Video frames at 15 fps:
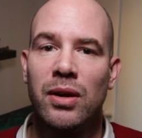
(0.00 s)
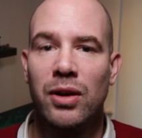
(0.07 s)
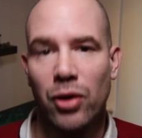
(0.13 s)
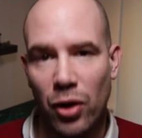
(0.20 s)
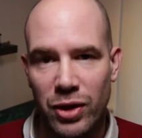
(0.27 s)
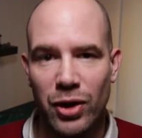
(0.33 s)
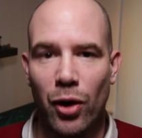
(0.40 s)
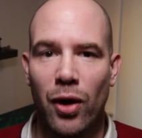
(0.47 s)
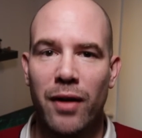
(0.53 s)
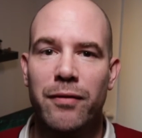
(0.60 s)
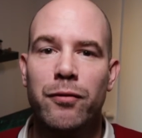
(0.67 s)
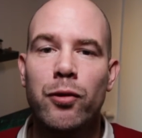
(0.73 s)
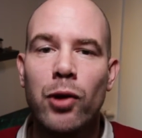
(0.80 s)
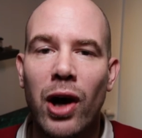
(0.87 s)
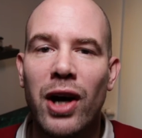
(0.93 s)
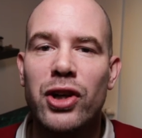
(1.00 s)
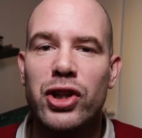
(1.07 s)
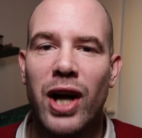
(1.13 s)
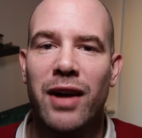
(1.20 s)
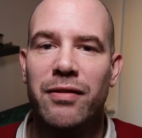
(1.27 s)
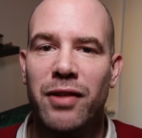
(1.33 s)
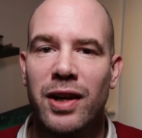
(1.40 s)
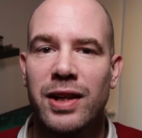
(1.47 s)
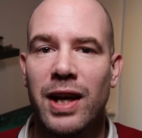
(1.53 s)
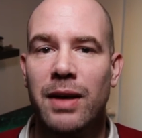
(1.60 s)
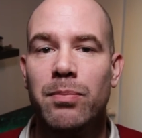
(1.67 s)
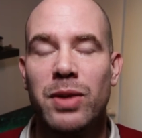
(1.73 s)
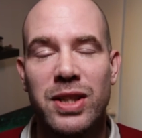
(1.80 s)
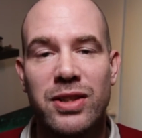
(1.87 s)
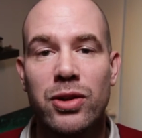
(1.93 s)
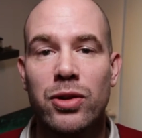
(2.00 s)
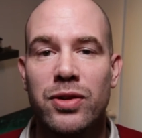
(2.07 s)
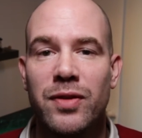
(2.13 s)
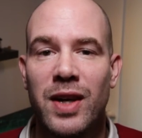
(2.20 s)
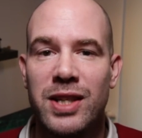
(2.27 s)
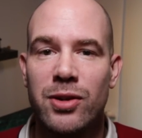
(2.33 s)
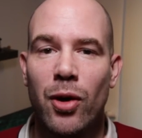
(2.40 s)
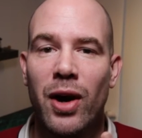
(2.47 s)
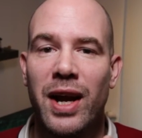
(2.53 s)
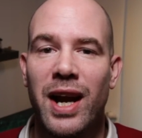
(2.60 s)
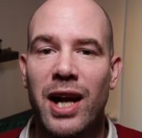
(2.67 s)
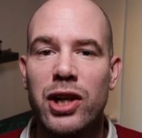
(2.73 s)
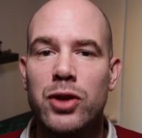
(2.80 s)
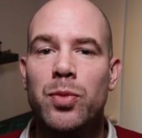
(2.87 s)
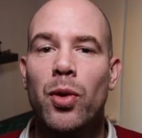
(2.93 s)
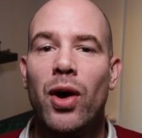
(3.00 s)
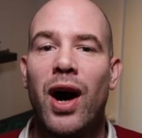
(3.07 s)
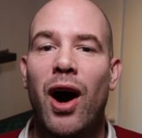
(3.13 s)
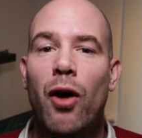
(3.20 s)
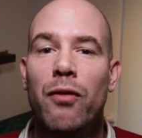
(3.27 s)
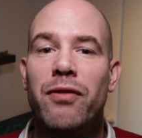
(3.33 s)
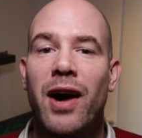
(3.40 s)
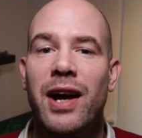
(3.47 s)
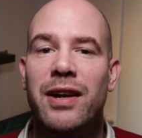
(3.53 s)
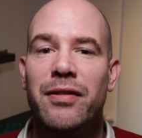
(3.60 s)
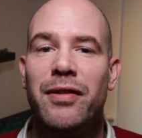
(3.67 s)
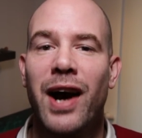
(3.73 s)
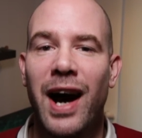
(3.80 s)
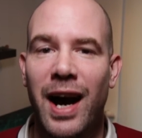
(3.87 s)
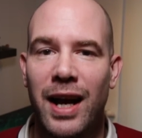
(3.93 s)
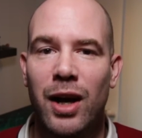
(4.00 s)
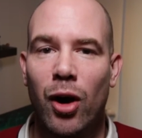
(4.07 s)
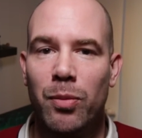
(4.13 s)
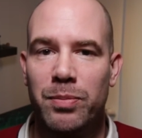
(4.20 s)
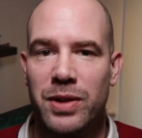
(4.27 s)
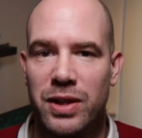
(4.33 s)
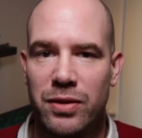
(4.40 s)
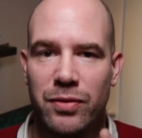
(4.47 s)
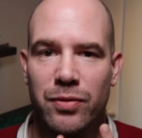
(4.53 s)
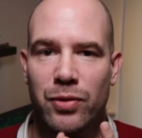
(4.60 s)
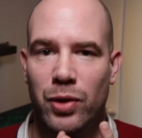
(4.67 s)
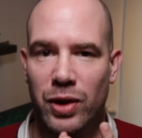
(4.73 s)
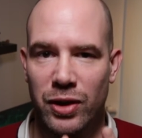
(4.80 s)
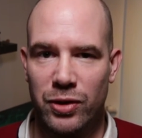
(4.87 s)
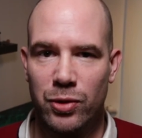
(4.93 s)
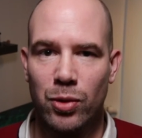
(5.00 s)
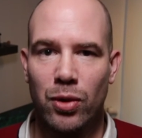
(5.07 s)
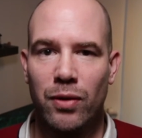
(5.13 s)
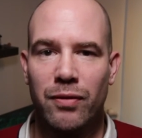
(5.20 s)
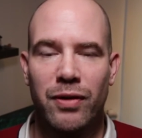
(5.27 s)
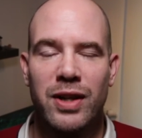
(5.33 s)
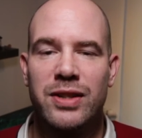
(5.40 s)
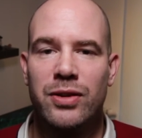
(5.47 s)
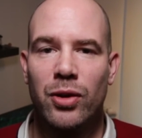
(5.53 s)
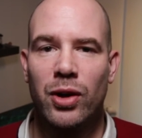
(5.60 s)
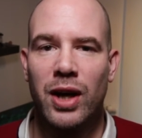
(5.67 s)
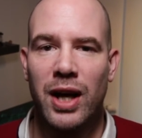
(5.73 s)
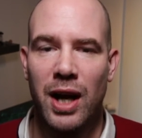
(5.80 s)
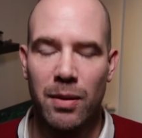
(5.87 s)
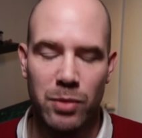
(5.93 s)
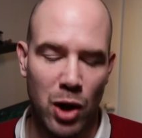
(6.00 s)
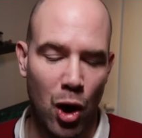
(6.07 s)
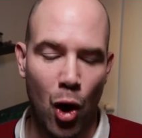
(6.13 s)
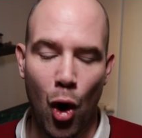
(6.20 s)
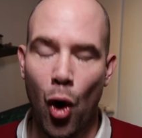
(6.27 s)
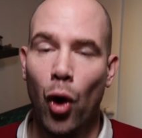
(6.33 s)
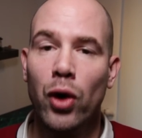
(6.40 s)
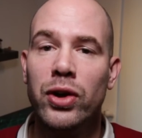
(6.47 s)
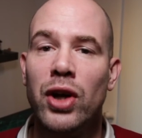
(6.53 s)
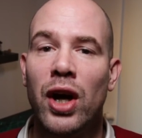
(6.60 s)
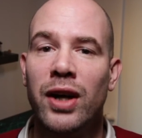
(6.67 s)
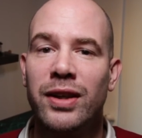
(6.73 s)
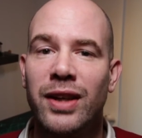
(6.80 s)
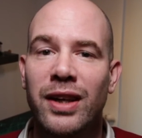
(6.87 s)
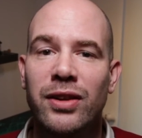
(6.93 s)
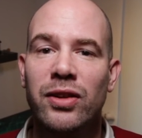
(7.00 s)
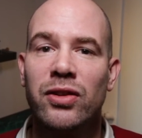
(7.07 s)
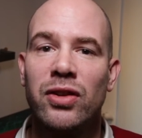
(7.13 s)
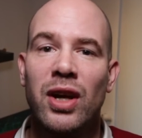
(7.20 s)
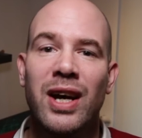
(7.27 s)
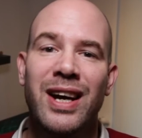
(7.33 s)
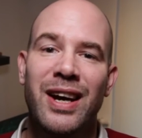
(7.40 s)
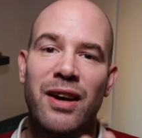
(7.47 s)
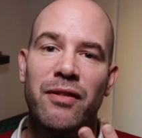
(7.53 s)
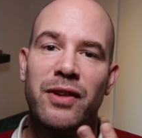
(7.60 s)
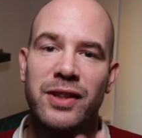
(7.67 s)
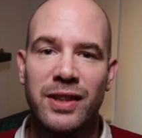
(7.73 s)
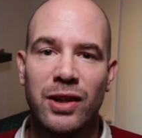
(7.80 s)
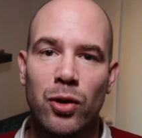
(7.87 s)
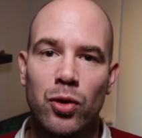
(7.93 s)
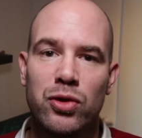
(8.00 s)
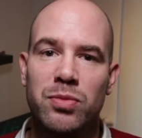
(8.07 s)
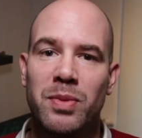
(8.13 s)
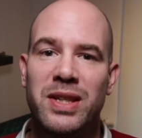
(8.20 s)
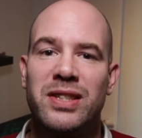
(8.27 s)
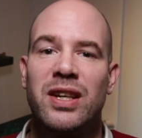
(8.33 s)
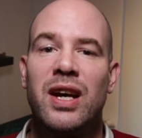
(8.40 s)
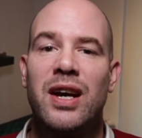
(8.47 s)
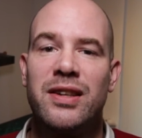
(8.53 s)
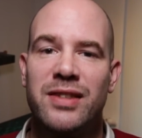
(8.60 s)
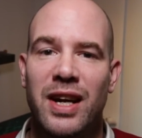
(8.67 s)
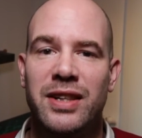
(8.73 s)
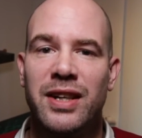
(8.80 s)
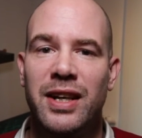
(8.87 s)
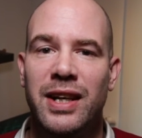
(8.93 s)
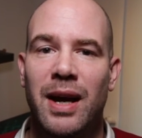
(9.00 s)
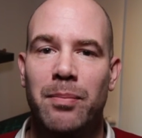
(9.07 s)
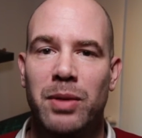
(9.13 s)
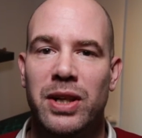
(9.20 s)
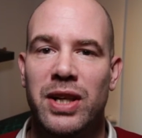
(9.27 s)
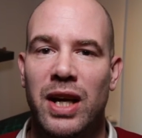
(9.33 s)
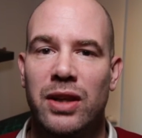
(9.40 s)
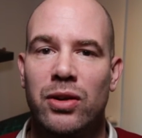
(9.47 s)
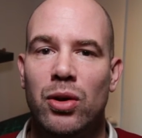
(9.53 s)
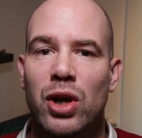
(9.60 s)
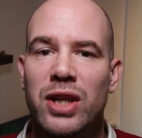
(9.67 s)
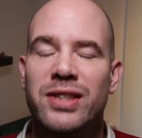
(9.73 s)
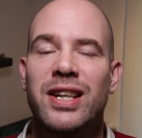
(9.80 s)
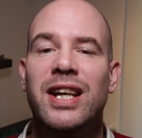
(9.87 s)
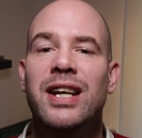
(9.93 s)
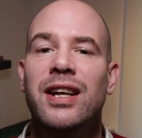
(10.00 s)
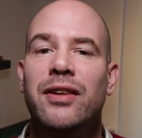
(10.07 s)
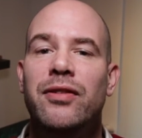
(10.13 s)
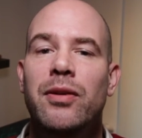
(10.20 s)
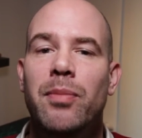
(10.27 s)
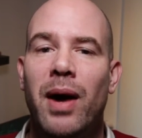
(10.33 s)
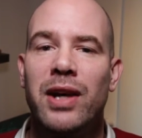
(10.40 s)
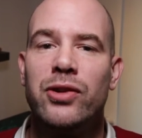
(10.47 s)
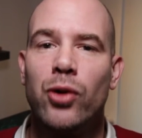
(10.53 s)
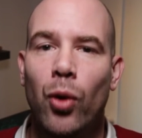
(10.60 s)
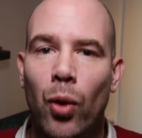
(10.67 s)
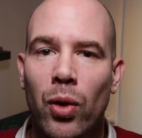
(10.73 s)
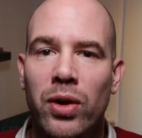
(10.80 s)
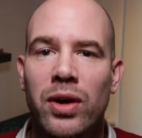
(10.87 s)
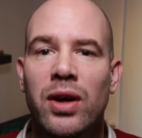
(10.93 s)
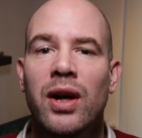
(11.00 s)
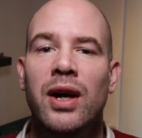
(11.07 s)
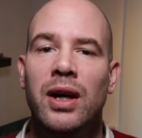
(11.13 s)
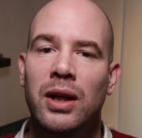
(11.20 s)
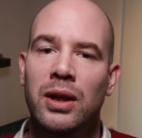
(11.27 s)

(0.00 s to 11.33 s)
könnt ihr euren Führerschein verlieren, beziehungsweise euren Anspruch auf eine Fahrerlaubnis für die Zukunft, falls ihr noch keinen habt. Und drittens, versicherungsmäßig seid ihr nicht abgedeckt. Ist ähnlich wie bei Drohnen.